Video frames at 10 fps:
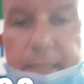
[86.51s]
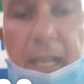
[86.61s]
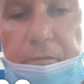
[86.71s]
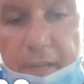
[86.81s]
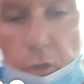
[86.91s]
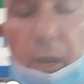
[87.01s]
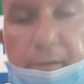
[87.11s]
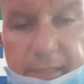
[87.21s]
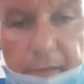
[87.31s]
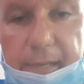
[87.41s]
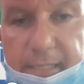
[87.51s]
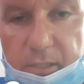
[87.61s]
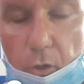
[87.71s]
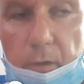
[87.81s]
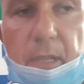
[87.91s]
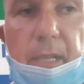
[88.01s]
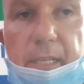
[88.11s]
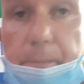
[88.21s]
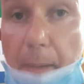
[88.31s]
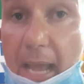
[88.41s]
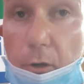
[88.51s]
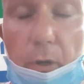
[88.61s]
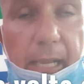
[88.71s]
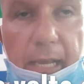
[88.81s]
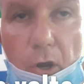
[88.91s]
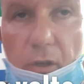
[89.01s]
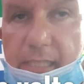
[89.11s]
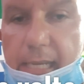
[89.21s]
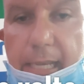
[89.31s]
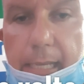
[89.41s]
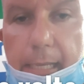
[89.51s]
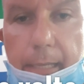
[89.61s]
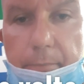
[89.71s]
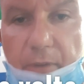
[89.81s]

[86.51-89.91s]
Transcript: dal video che avete visto spero che le cose